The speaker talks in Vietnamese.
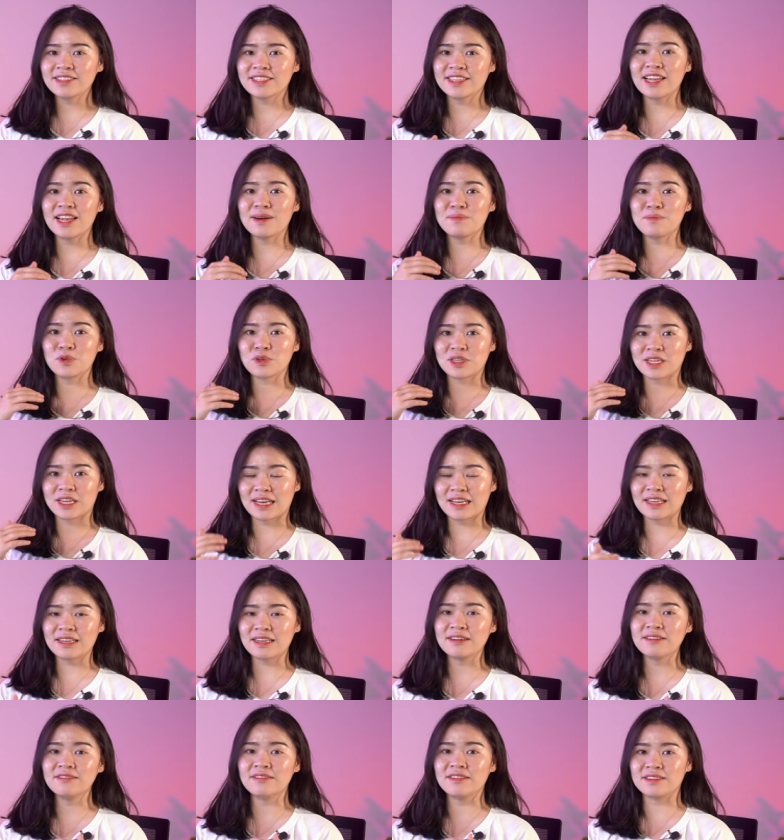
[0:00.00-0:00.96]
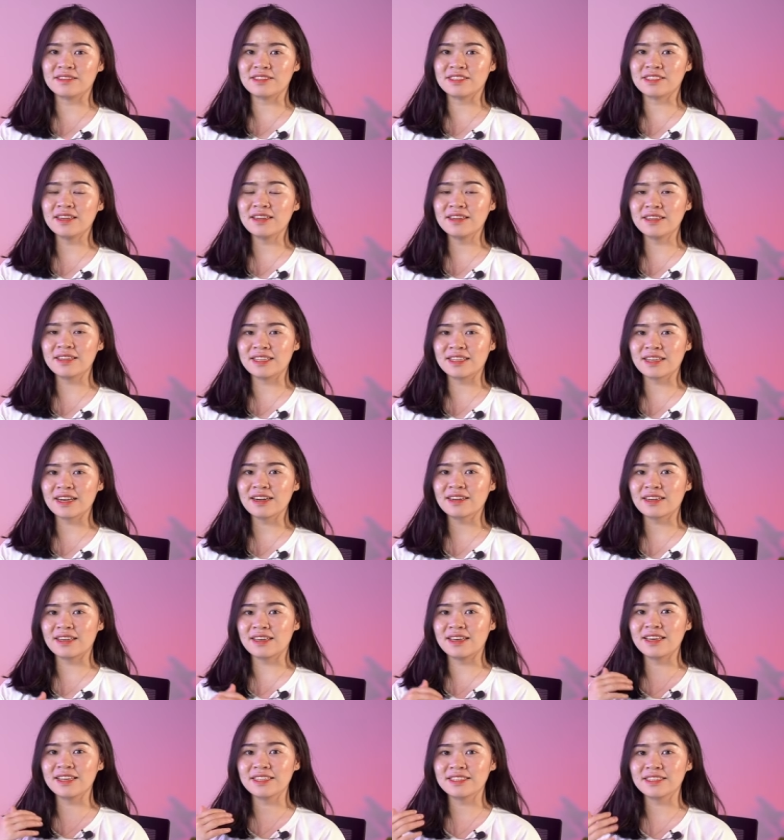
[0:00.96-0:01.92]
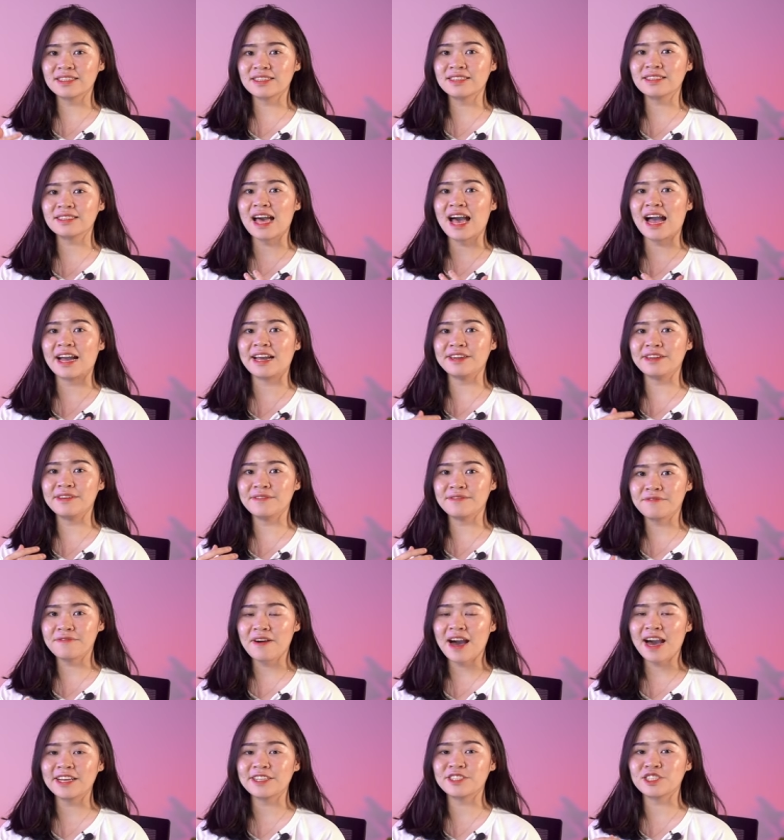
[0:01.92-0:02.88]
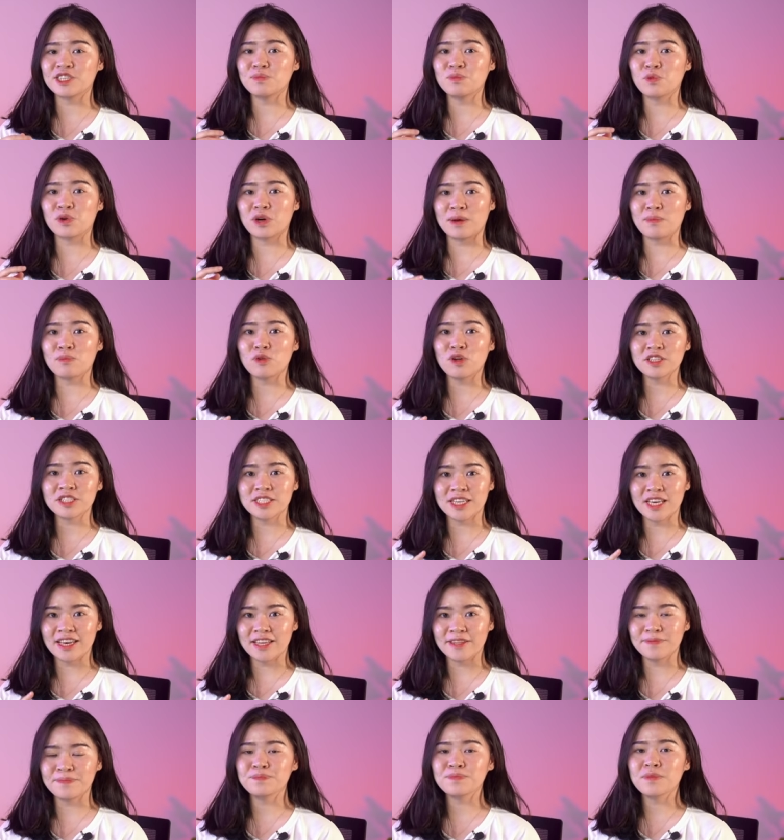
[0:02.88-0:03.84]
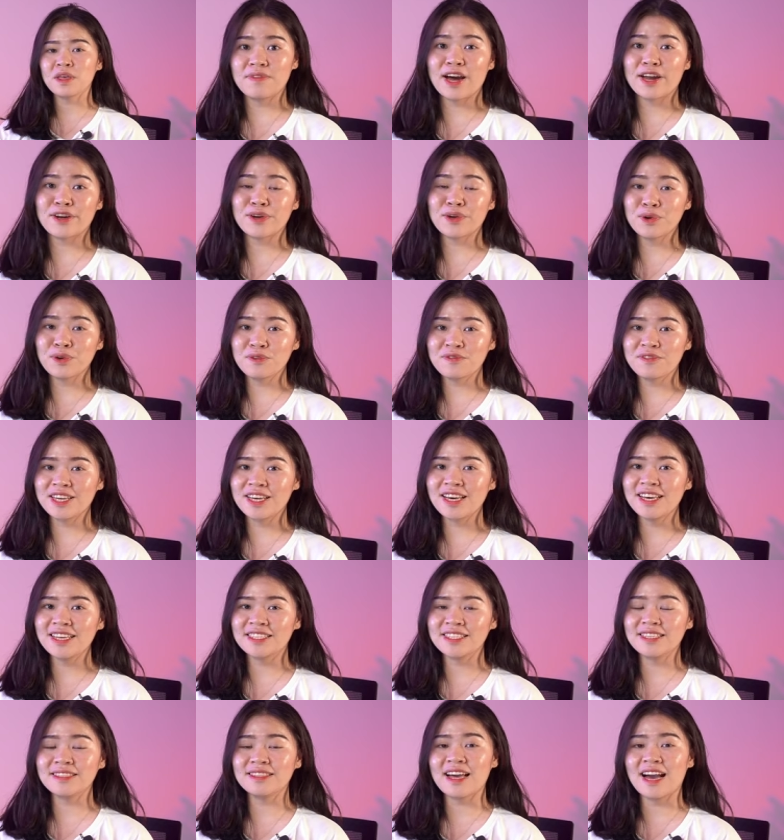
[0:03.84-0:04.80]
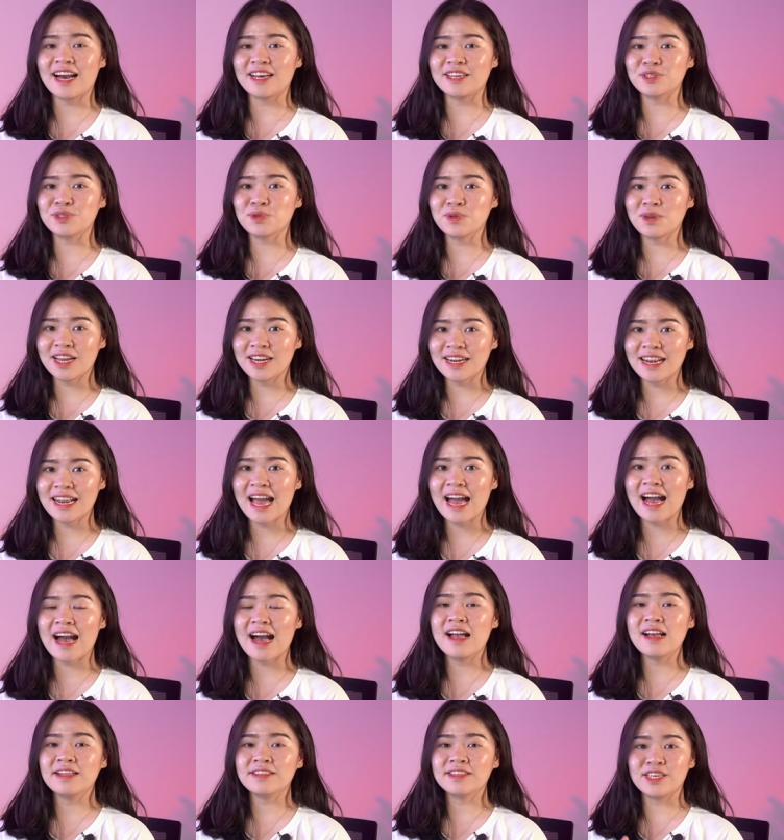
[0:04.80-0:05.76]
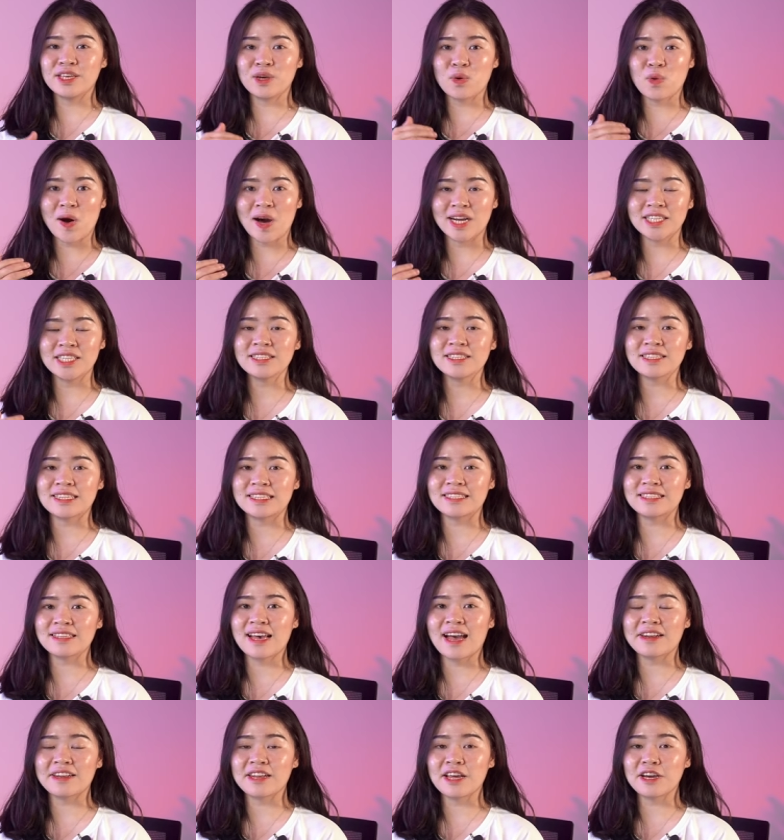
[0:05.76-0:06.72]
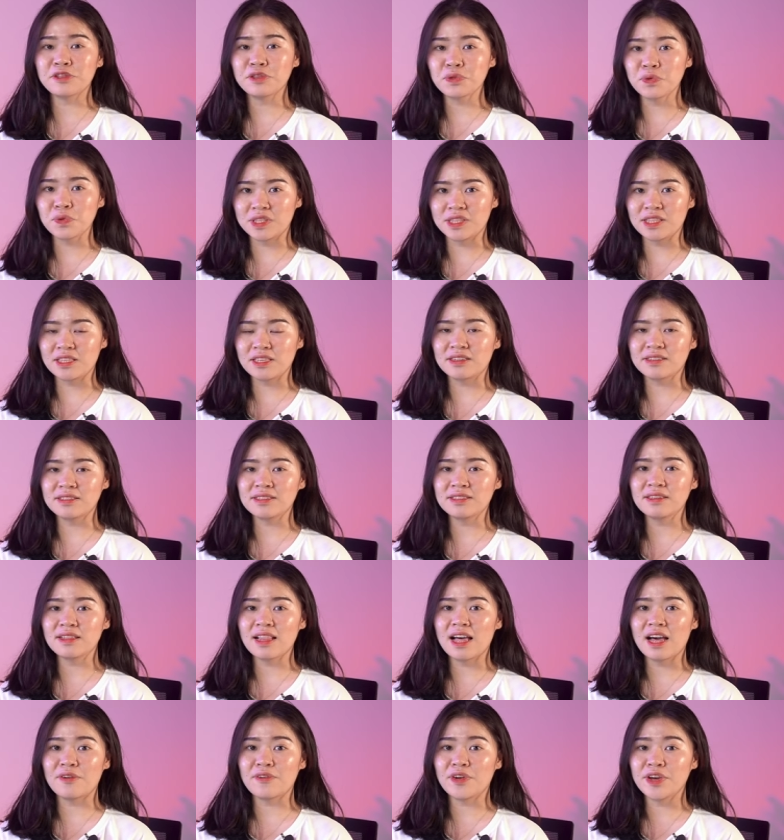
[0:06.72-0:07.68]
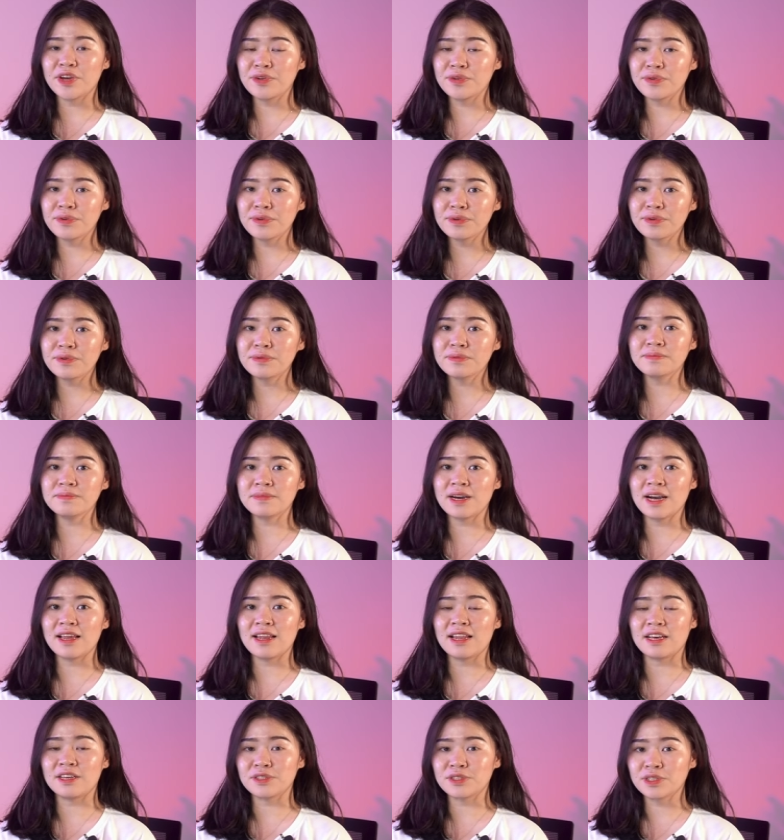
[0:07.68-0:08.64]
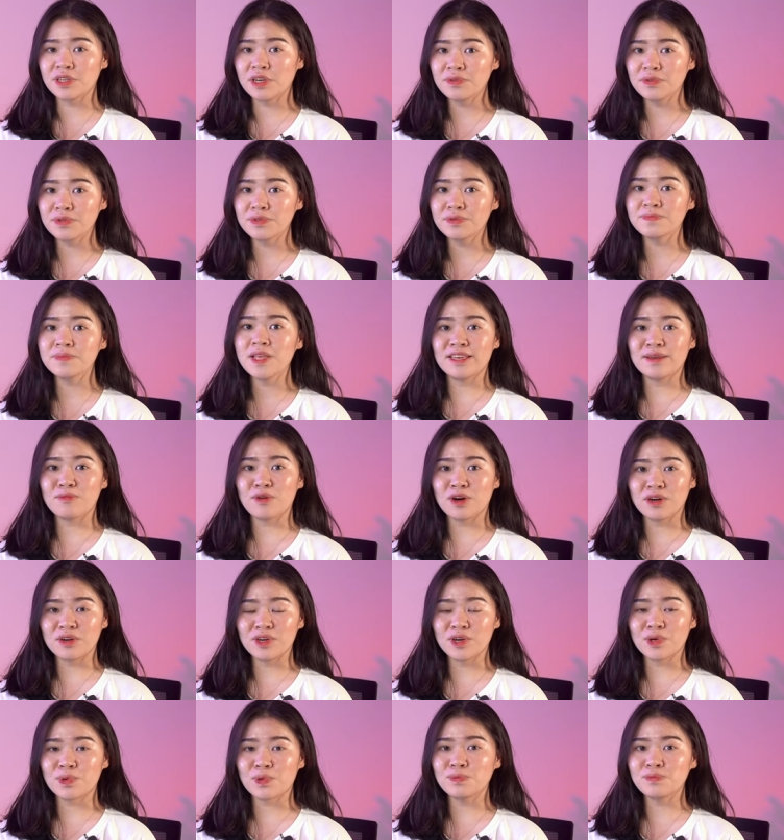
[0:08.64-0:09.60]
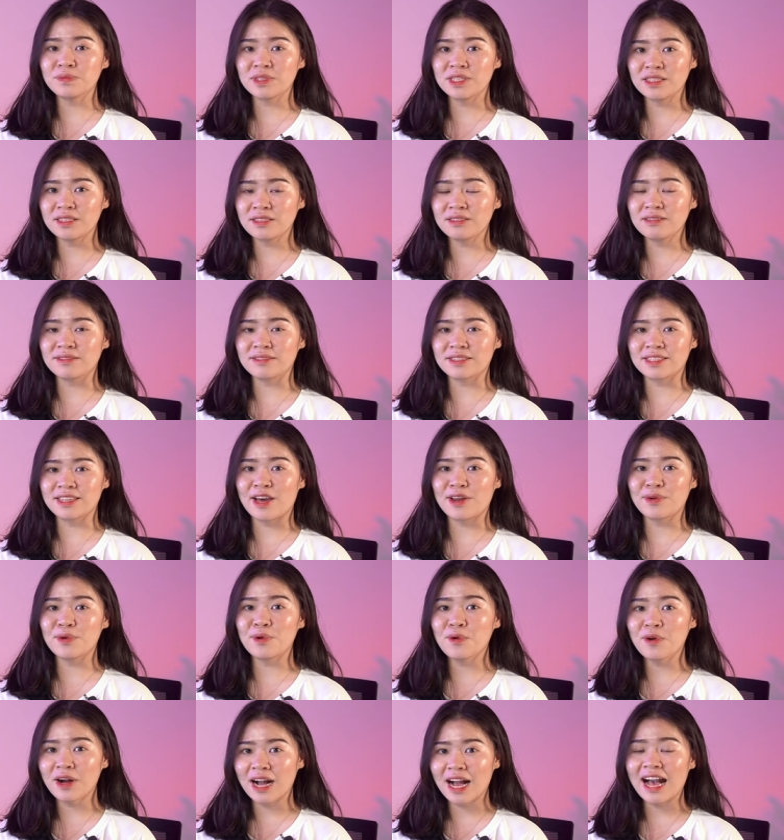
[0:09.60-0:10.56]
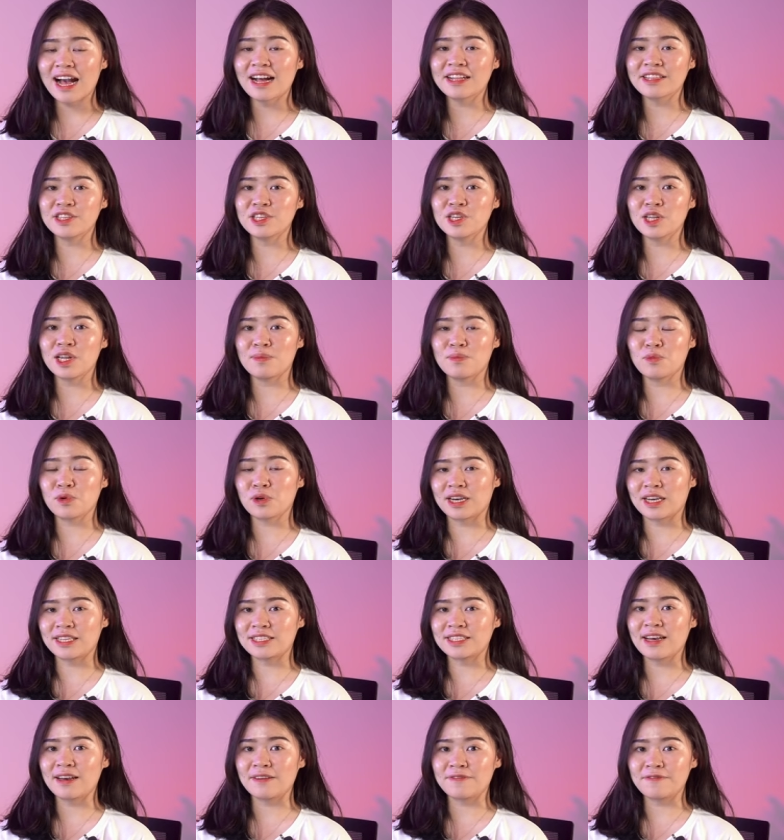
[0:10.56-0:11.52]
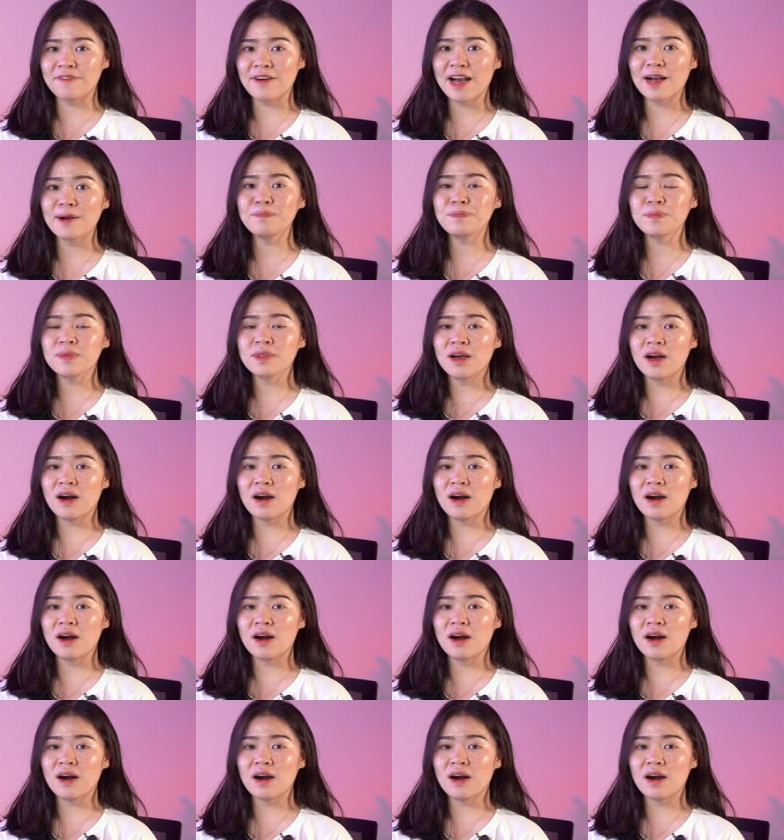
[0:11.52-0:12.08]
sẽ là một cánh cửa dẫn đến các cái hệ sinh thái DeFi trong một cái blockchain. Và đối với hệ sinh thái Solana thì ngoài những cái sàn đã nổi tiếng như là Radium hay là Serum thì mọi người cũng tin tưởng sàn Oka như là một cái giải pháp